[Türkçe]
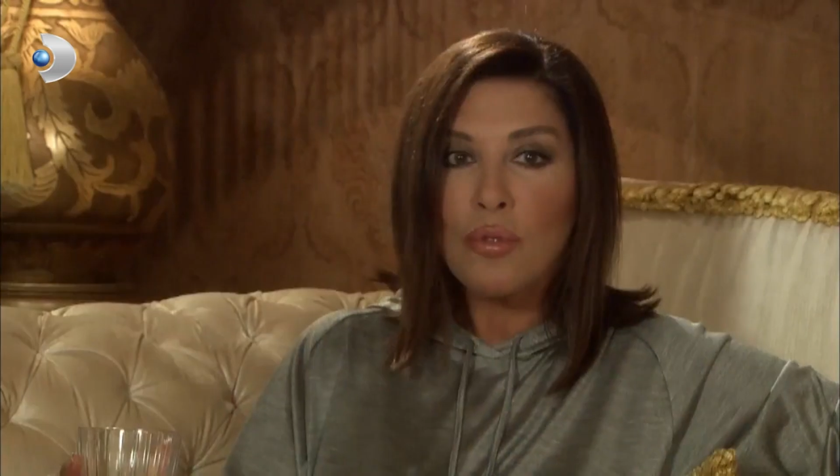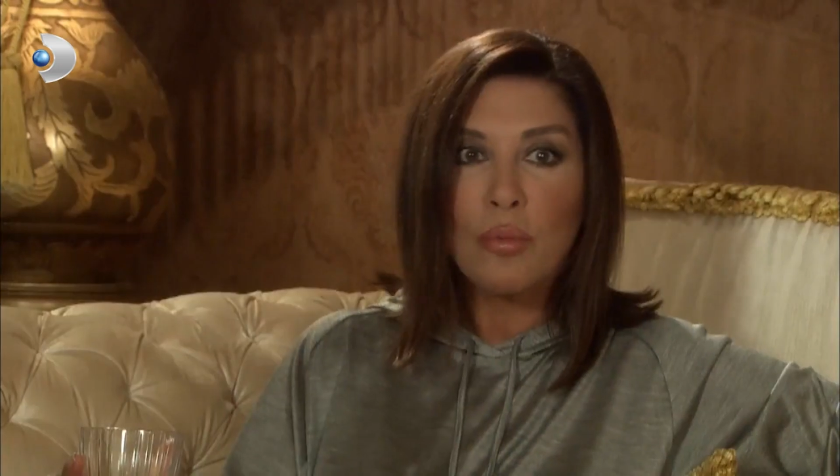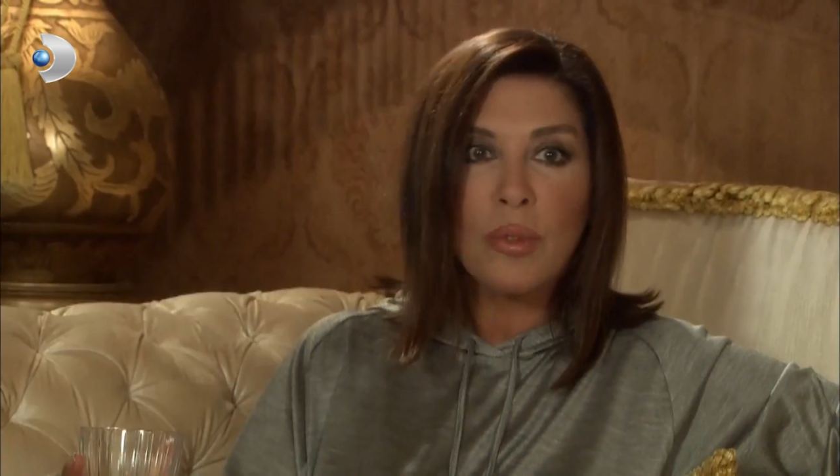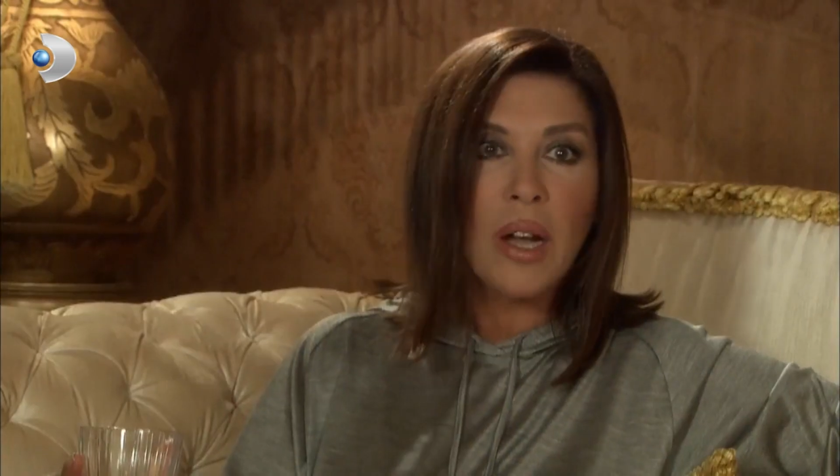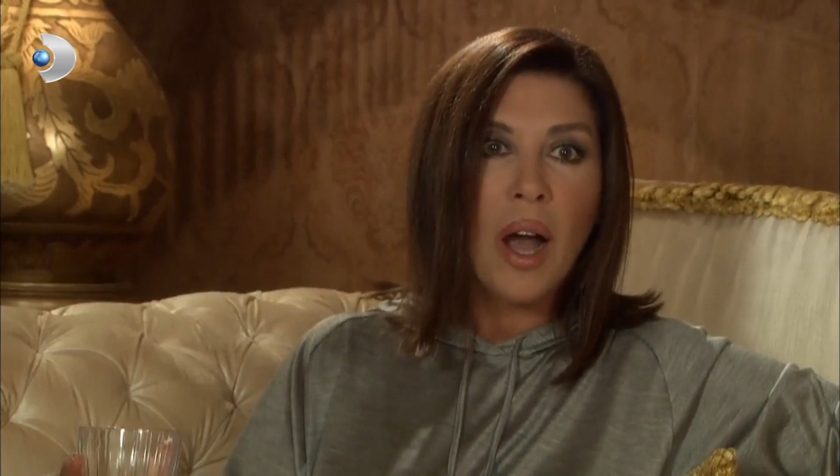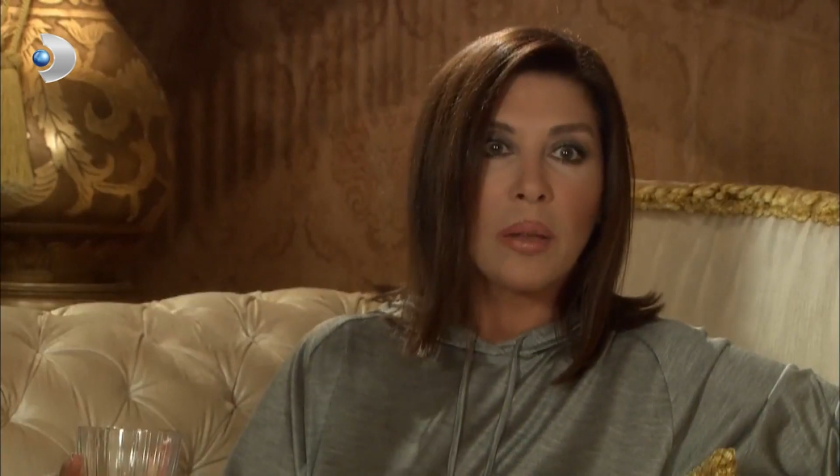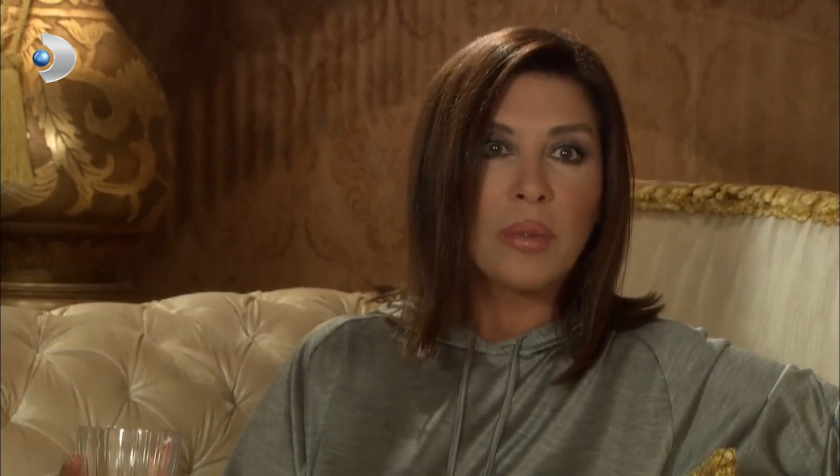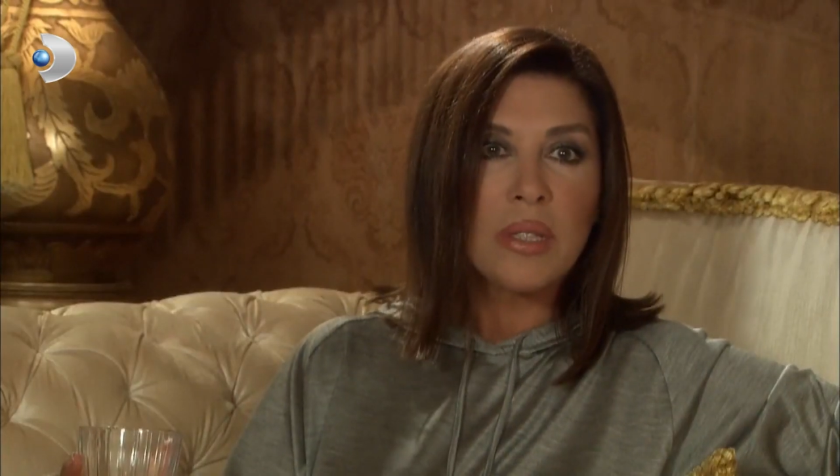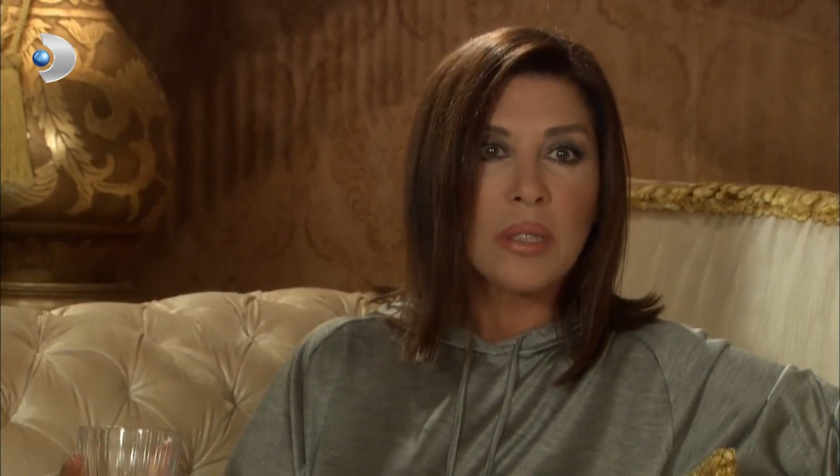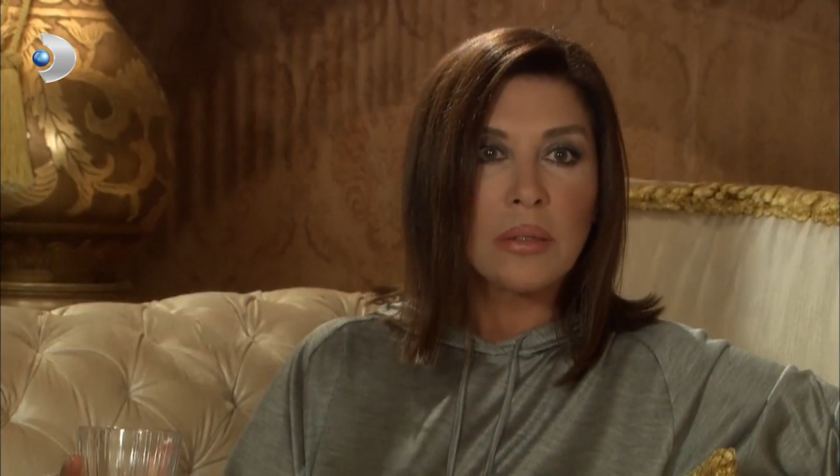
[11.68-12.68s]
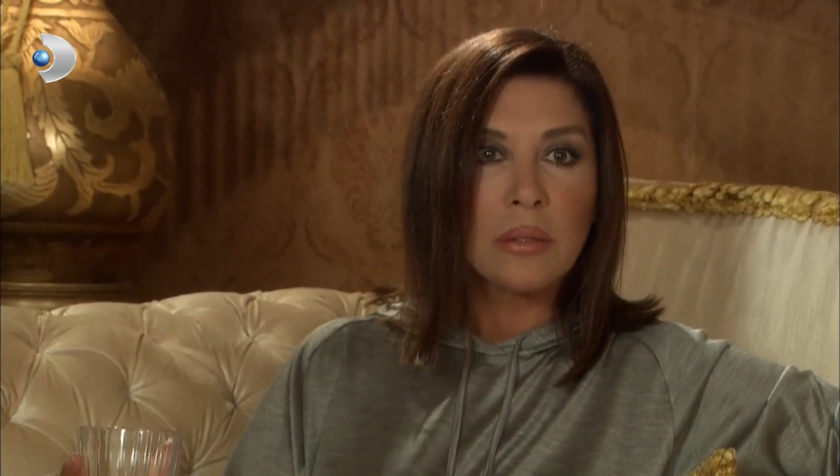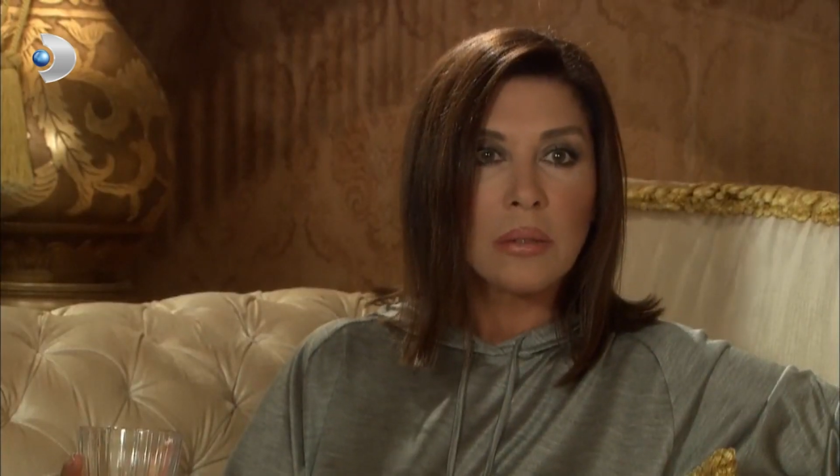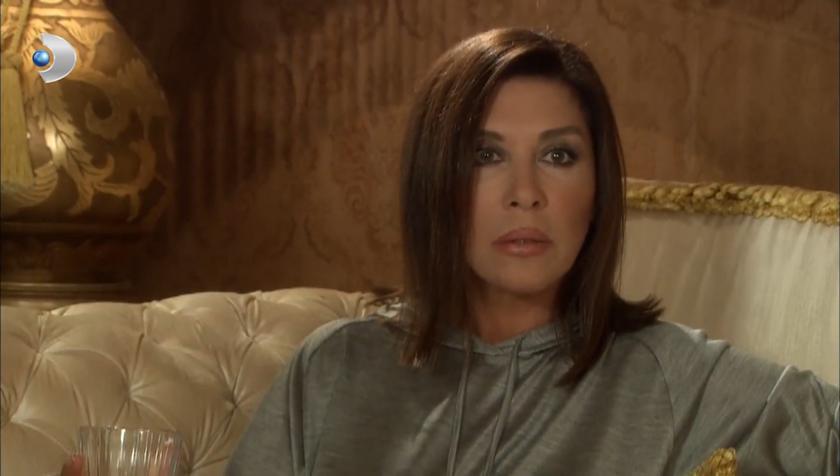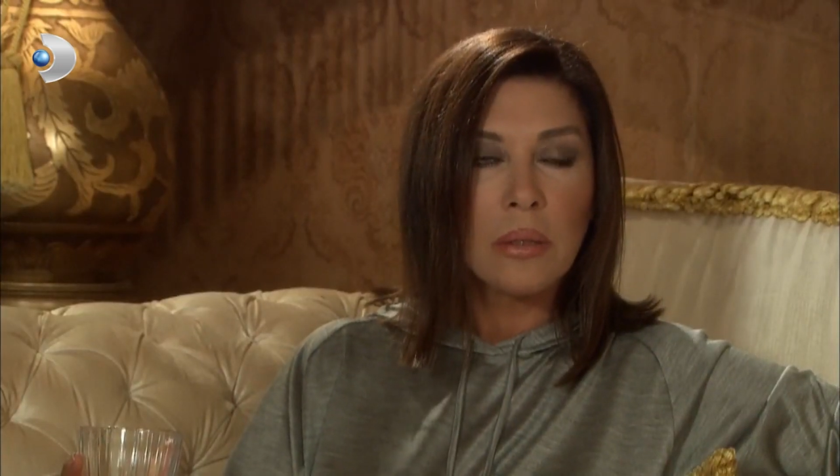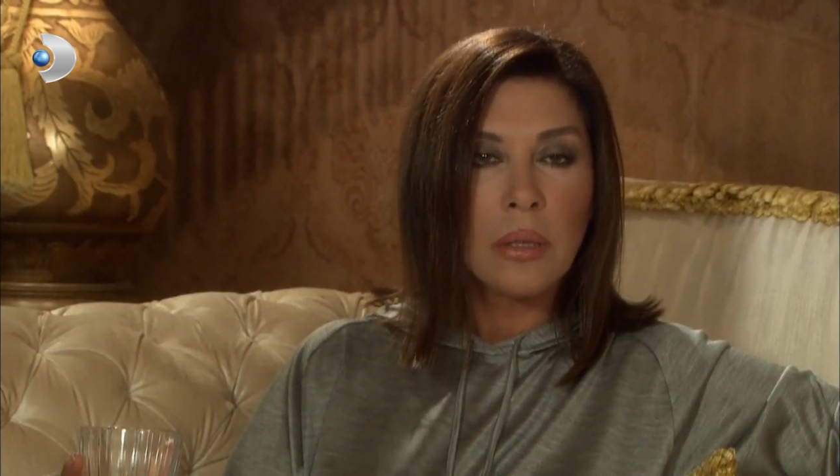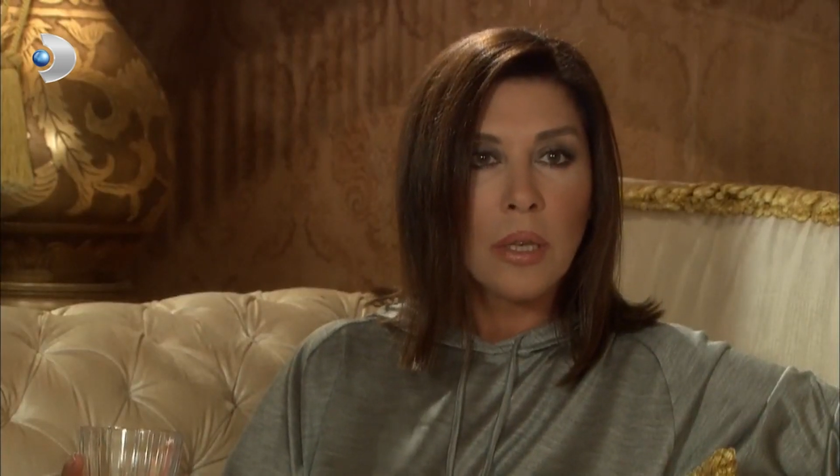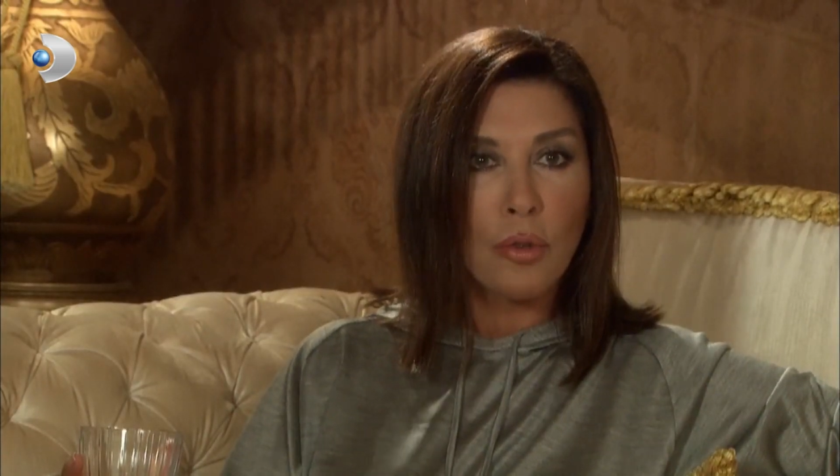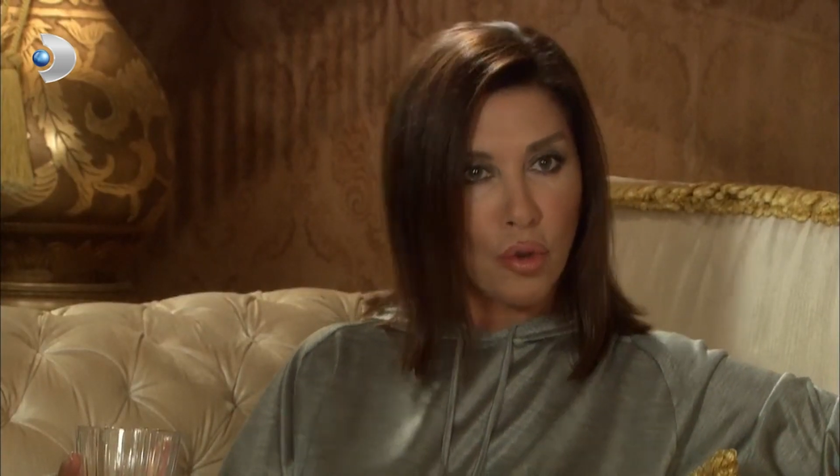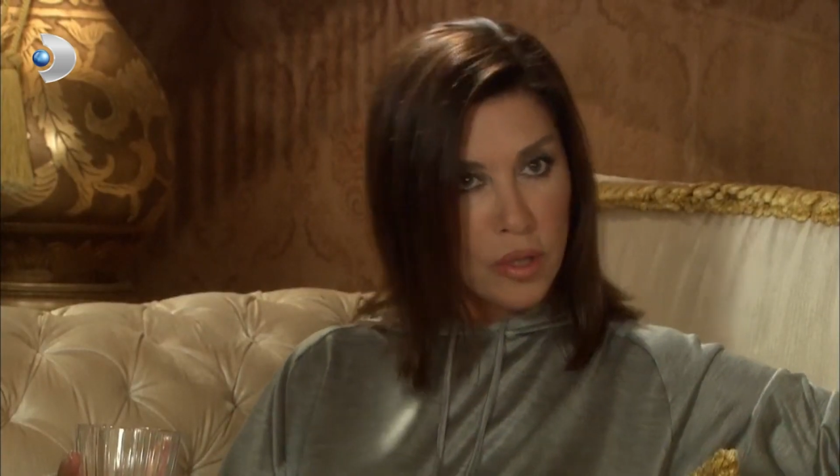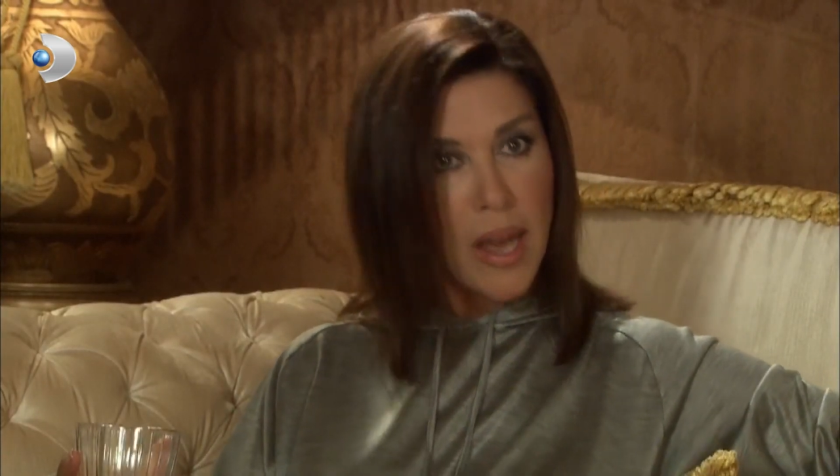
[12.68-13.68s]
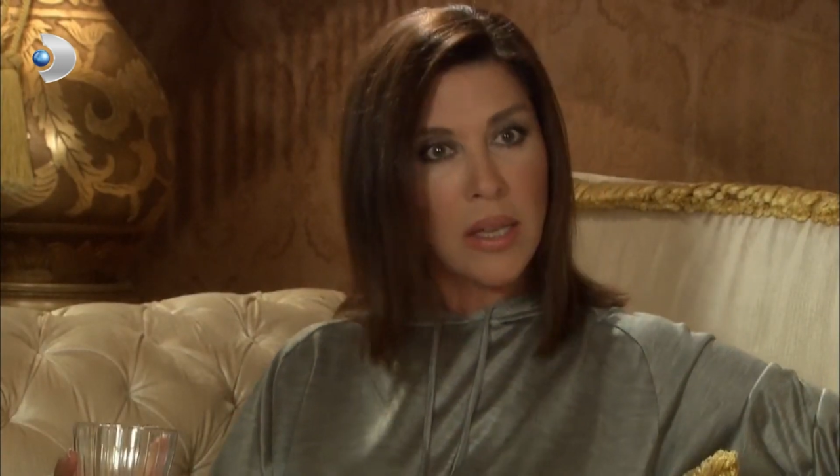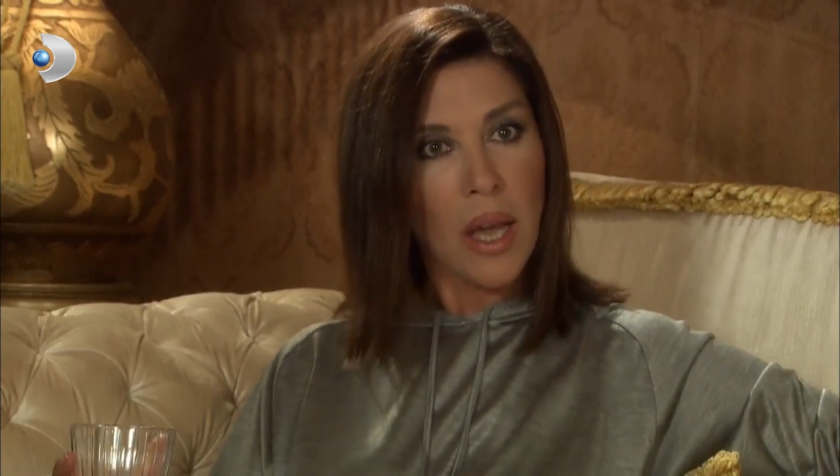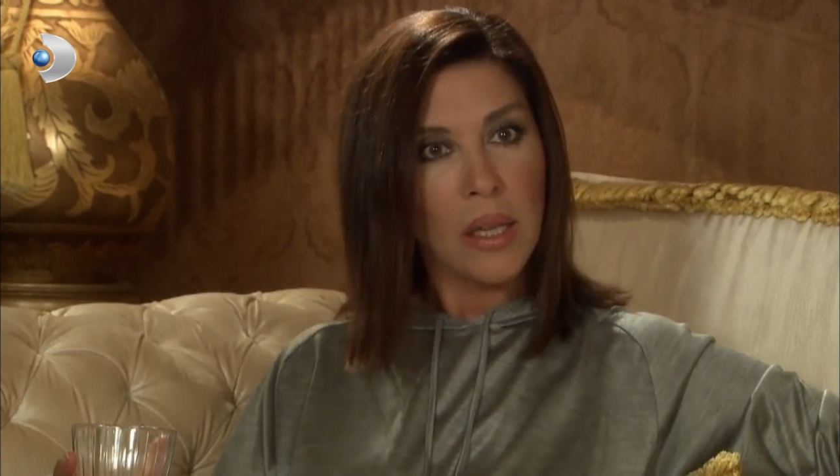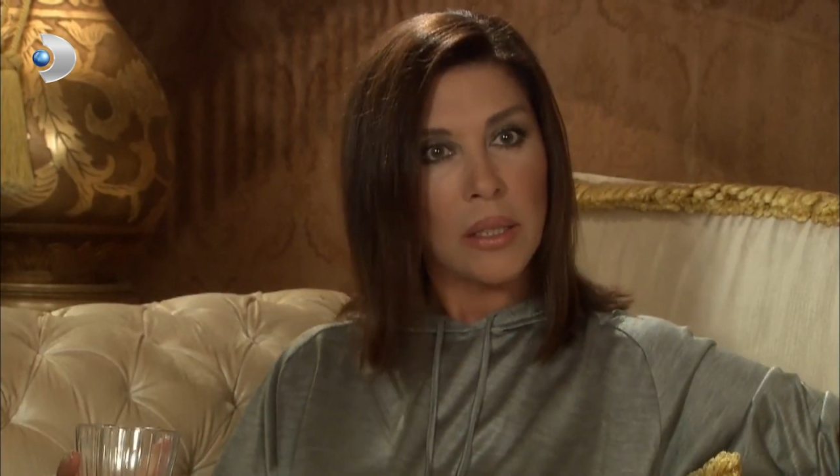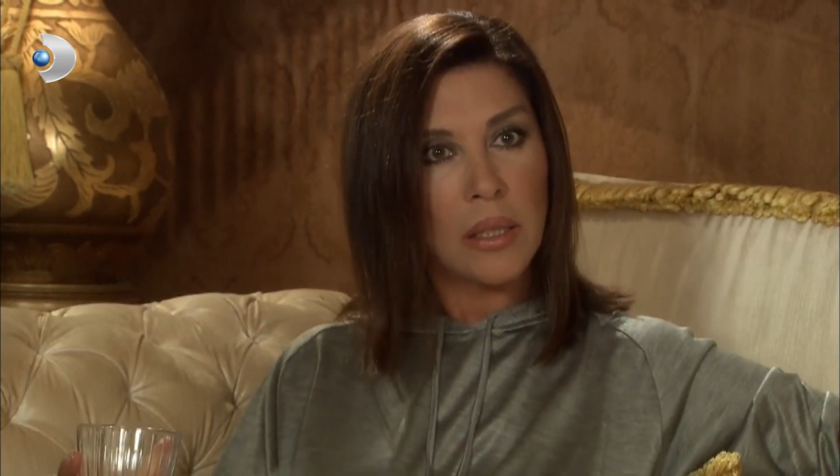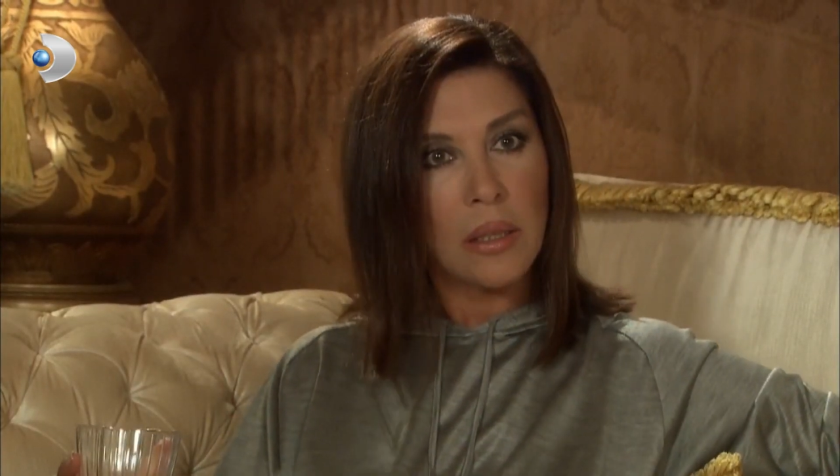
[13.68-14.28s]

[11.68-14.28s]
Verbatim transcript: durumunda kalmasın. Göster kendini.